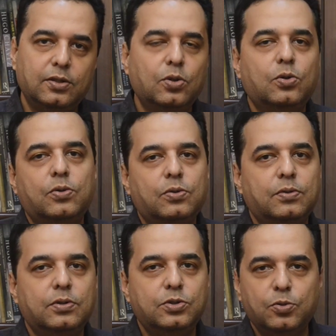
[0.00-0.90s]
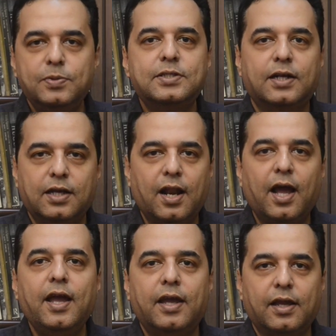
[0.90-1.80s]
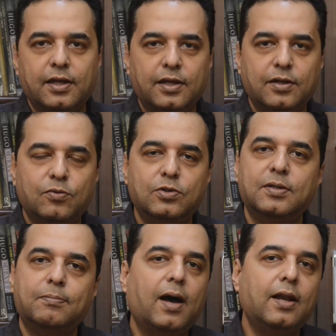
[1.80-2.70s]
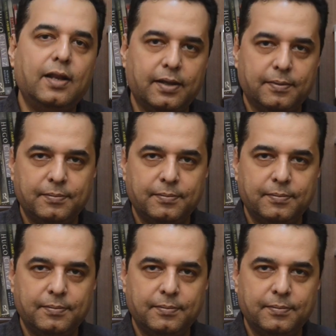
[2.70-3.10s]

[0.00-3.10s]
तो जो भी सरकार आए वो संभाल लें